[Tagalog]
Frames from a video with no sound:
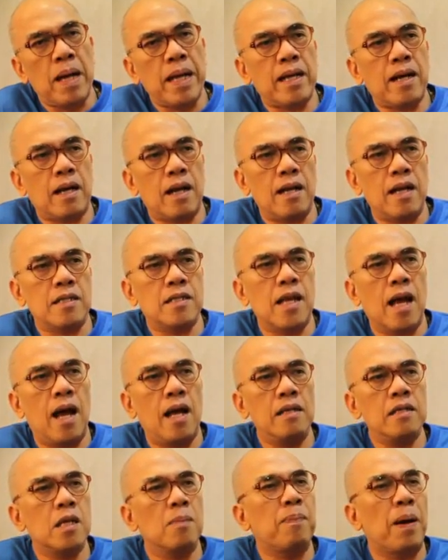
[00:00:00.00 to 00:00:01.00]
may
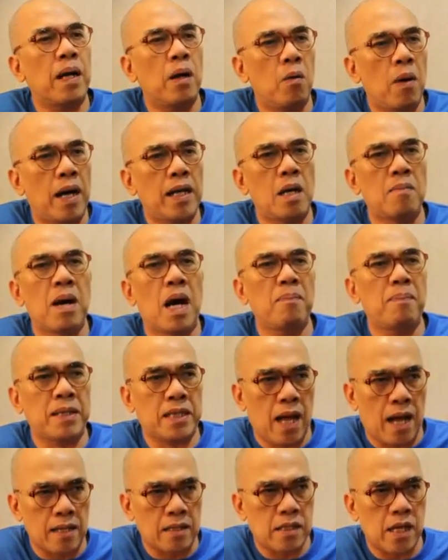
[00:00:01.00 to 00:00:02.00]
karanasan sa paggawa ng mga
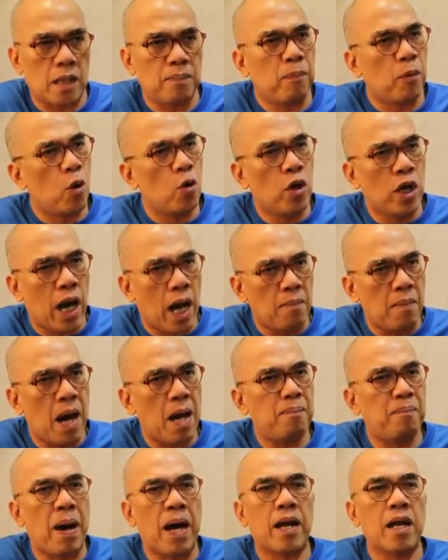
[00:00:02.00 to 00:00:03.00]
batas at
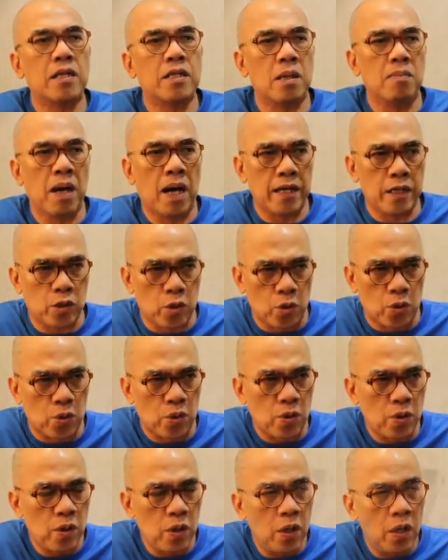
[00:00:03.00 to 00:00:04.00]
programa para sa mga
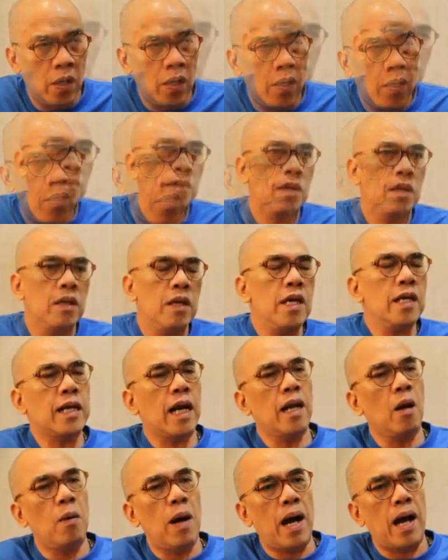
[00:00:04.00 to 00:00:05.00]
ito.
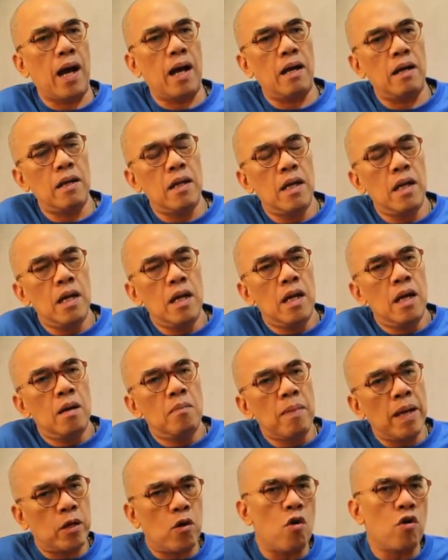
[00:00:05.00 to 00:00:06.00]
Ikalawa,
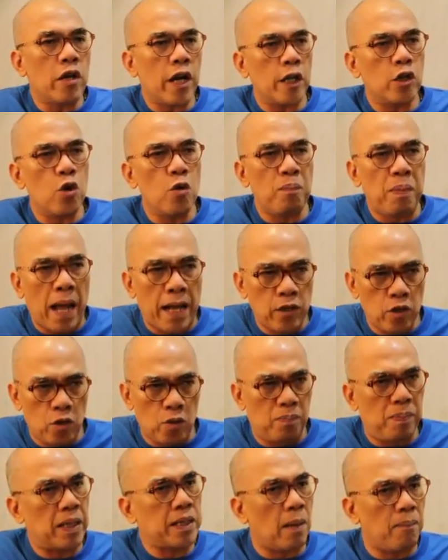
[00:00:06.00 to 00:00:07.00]
may konkretong
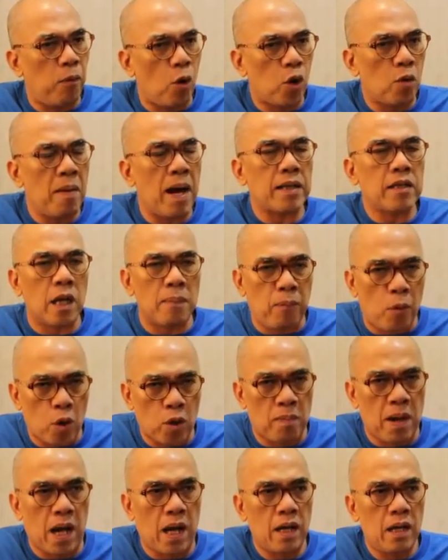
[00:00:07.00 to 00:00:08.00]
plano, plataforma at
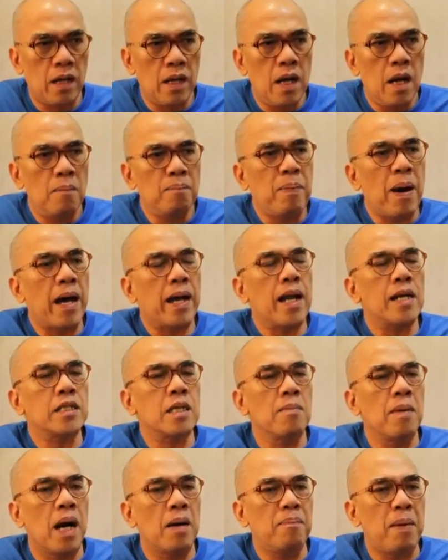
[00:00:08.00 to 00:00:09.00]
reforma para
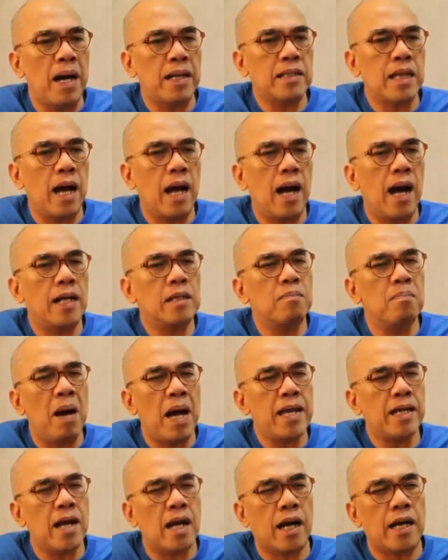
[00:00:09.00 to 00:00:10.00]
sa mga bata at
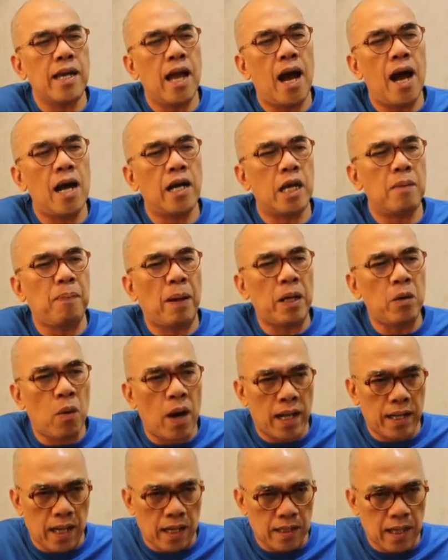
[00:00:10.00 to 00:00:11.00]
may kakayahang
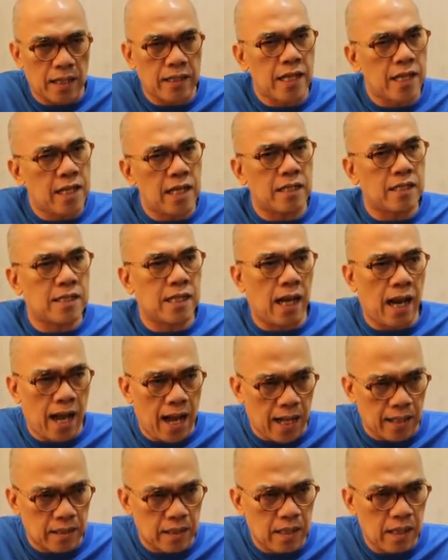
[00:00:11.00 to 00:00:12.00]
ipaliwanag at higit sa
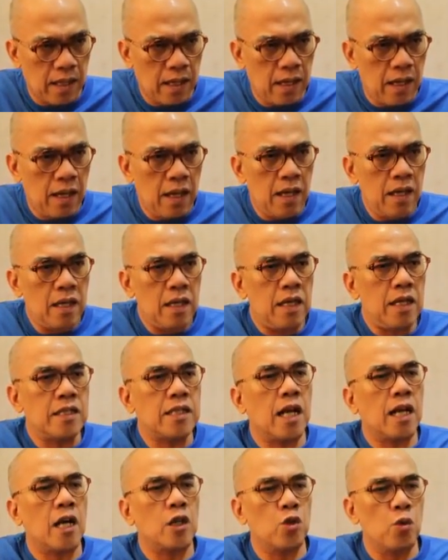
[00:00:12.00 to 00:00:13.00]
lahat,
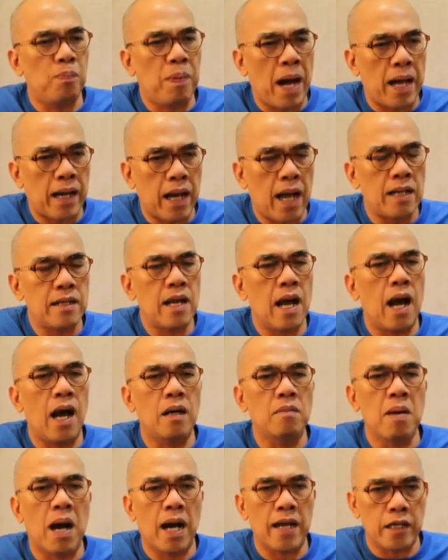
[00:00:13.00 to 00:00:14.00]
isa katuparan
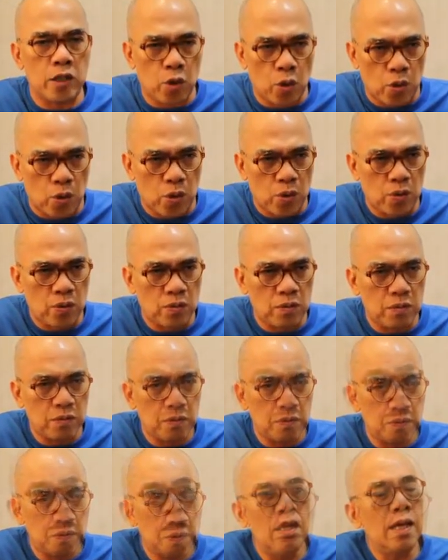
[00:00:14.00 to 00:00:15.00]
ang mga ito.
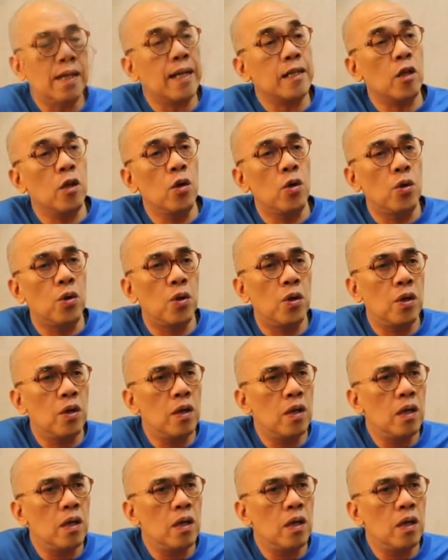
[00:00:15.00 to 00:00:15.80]
Ikatlo,